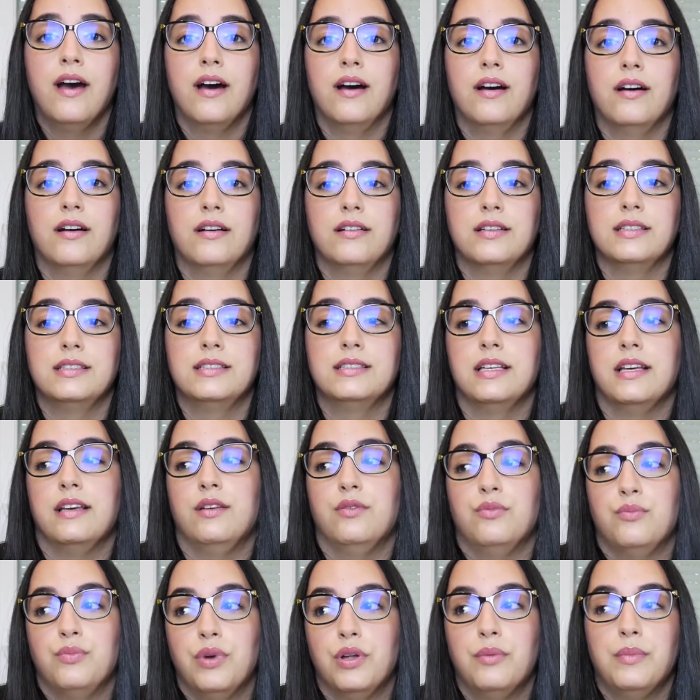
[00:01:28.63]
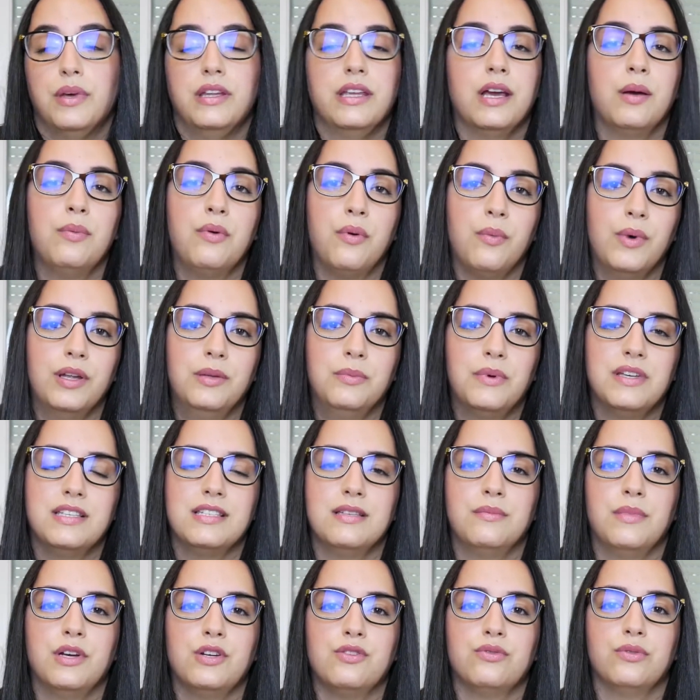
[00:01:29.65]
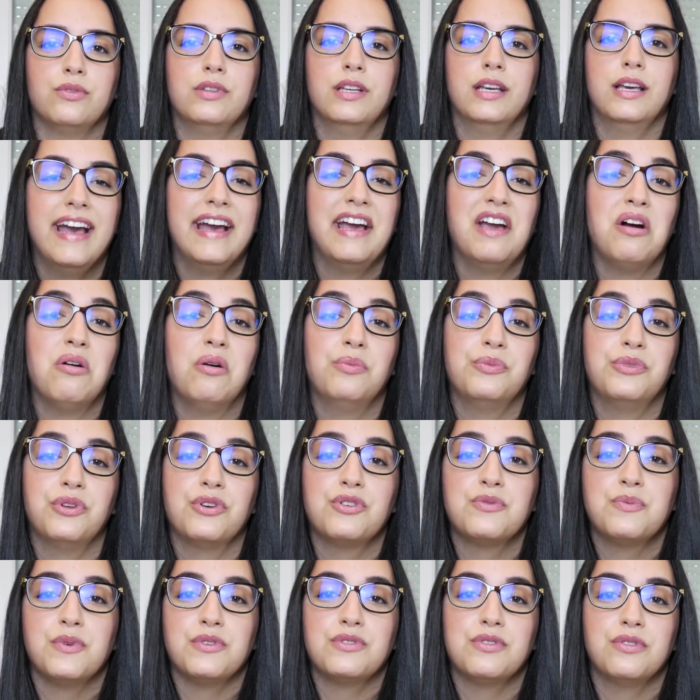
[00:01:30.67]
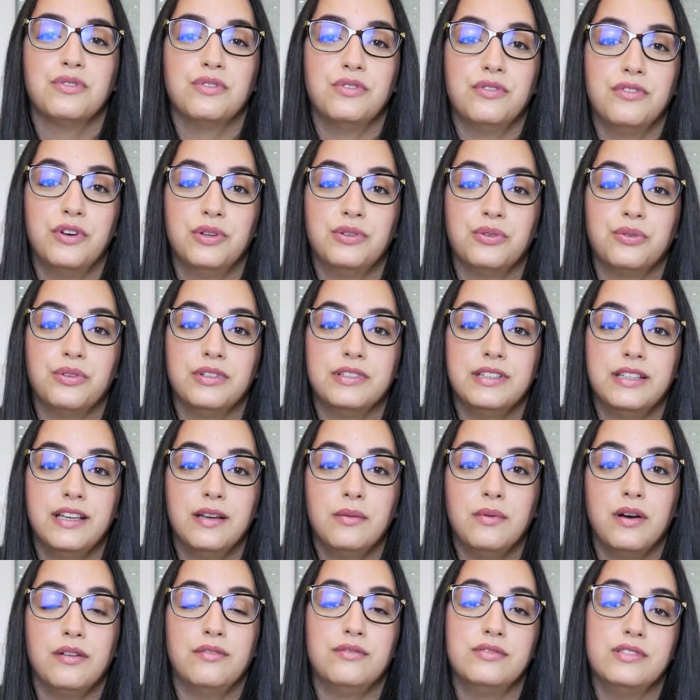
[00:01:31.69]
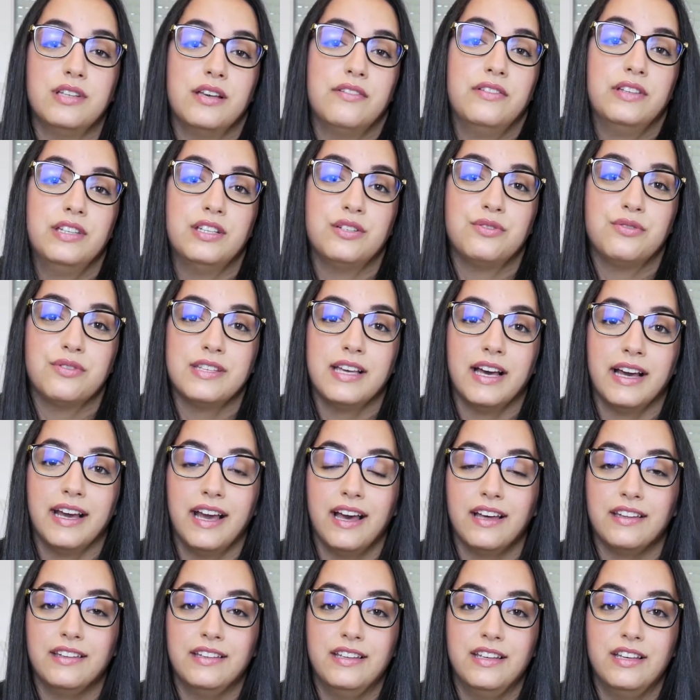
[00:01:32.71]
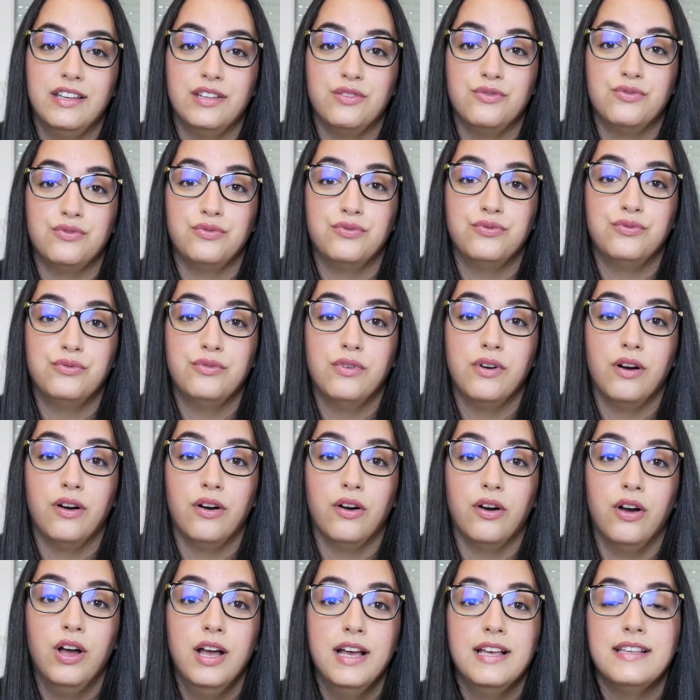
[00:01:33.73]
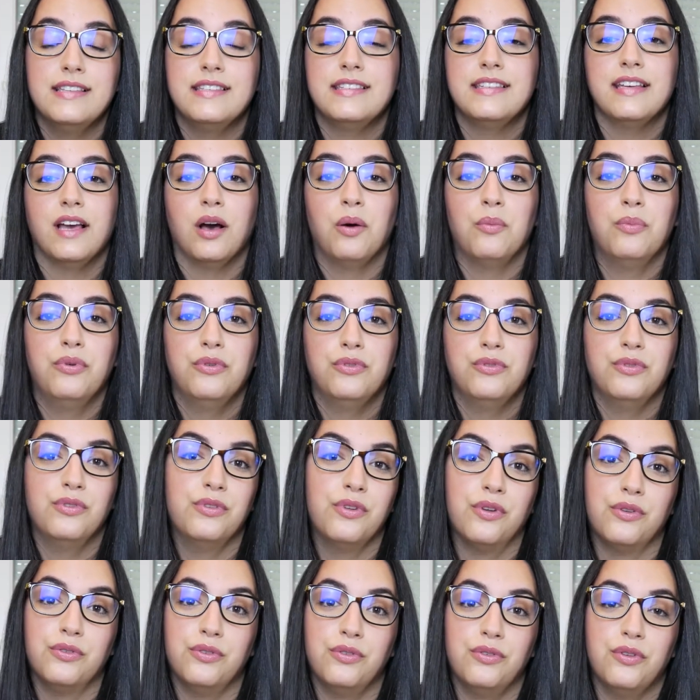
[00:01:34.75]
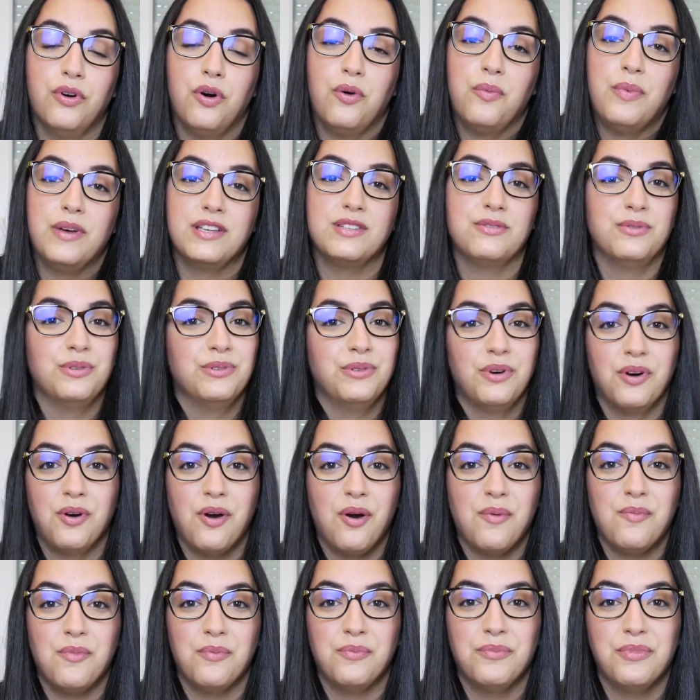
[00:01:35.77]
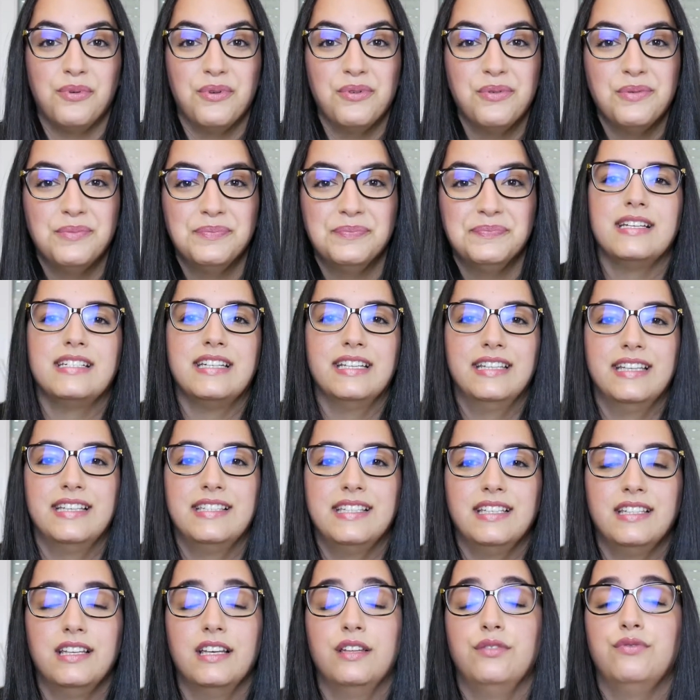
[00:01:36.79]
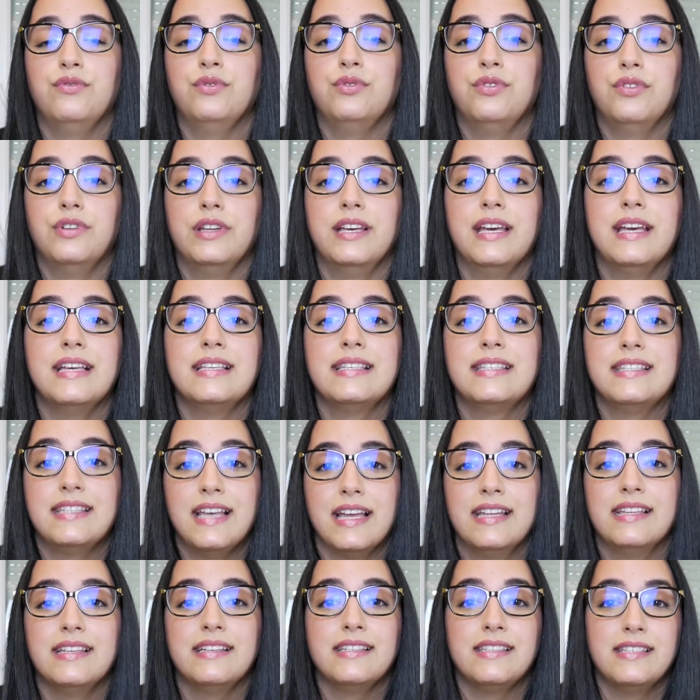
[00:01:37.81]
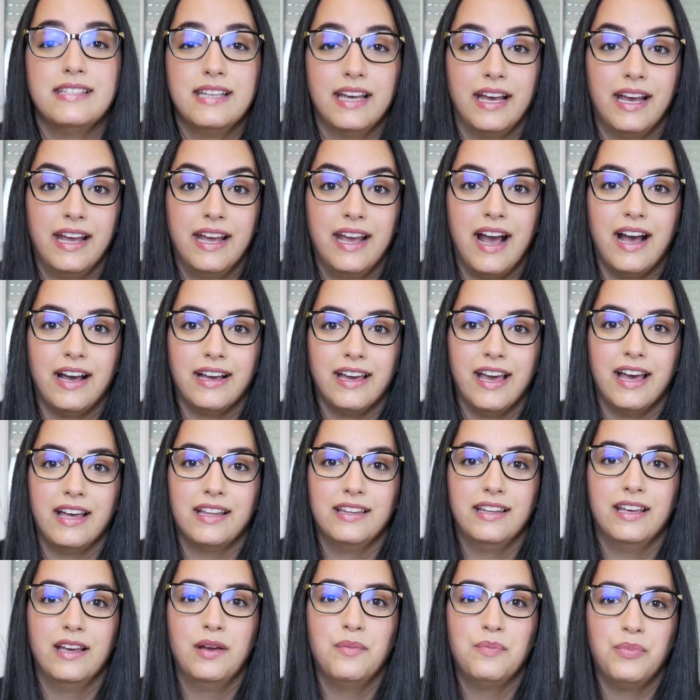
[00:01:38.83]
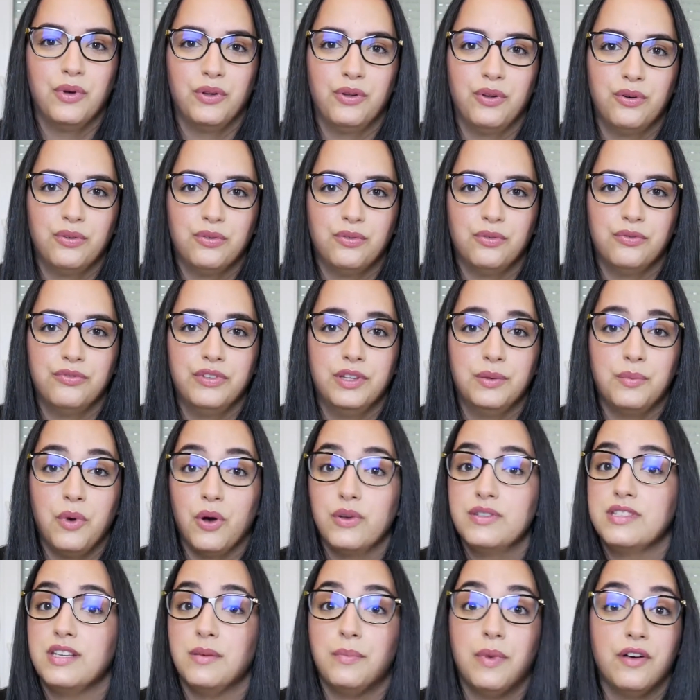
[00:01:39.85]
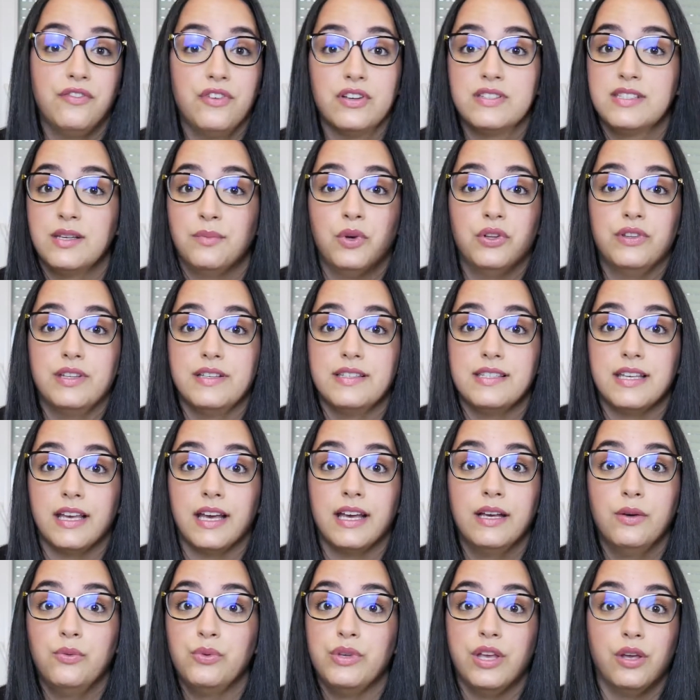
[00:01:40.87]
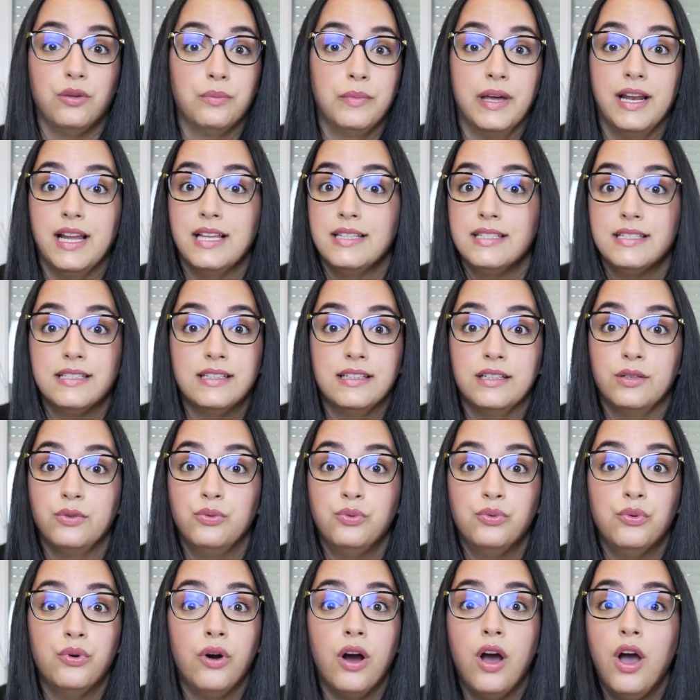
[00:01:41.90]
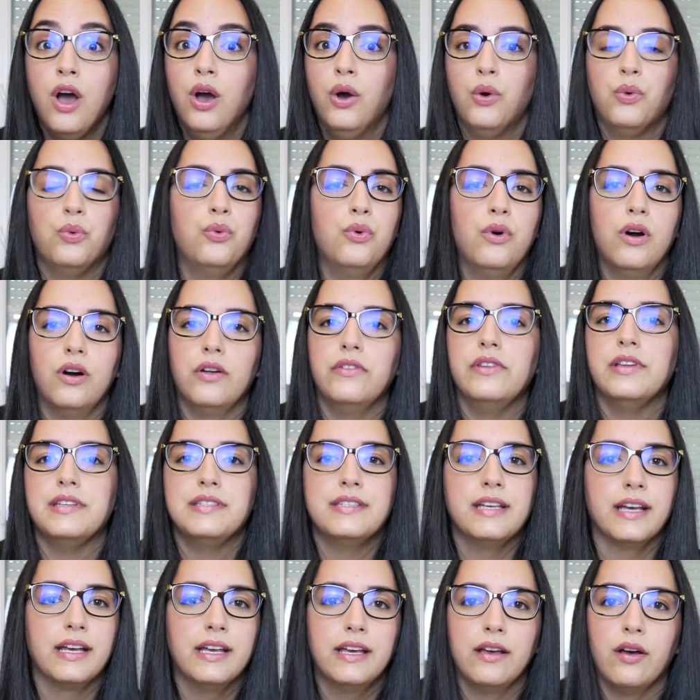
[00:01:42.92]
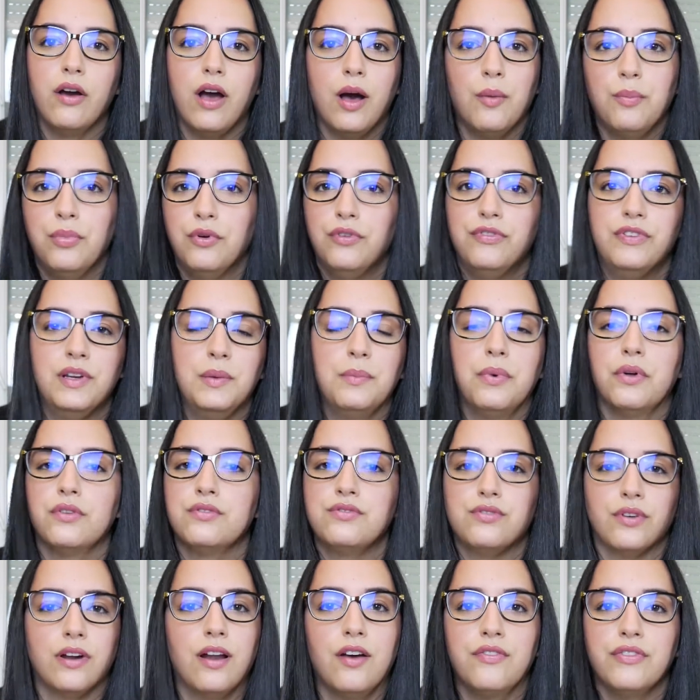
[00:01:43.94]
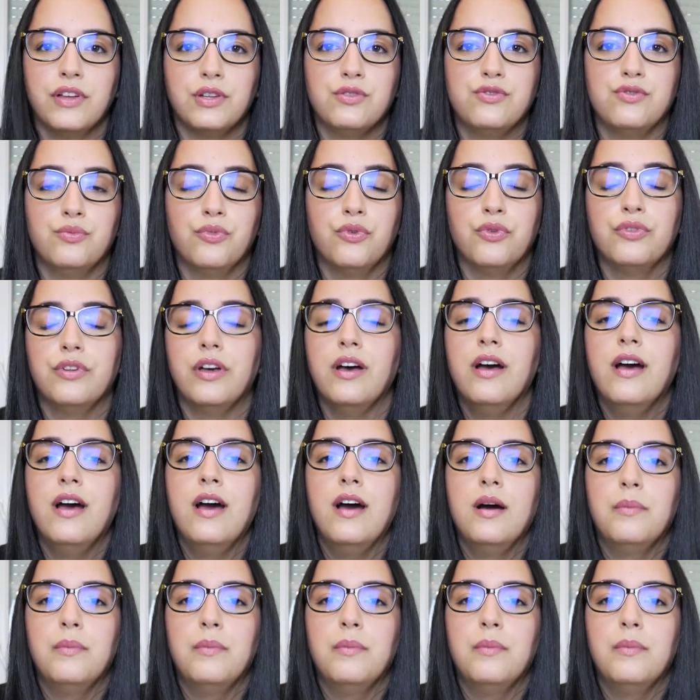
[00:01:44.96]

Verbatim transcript: Euh, c'est une bonne manière pour moi de passer ma journée. Et en même temps je pense que de votre côté bah, vous avez des choses à regarder et du coup euh, c'est un peu donnant-donnant, on passe le temps comme on peut. J'ai décidé de vous donner 7 séries à regarder pendant le confinement. C'est pas forcément des séries où il y a une maladie qui court ou euh, des séries un peu flippantes sur la fin du monde.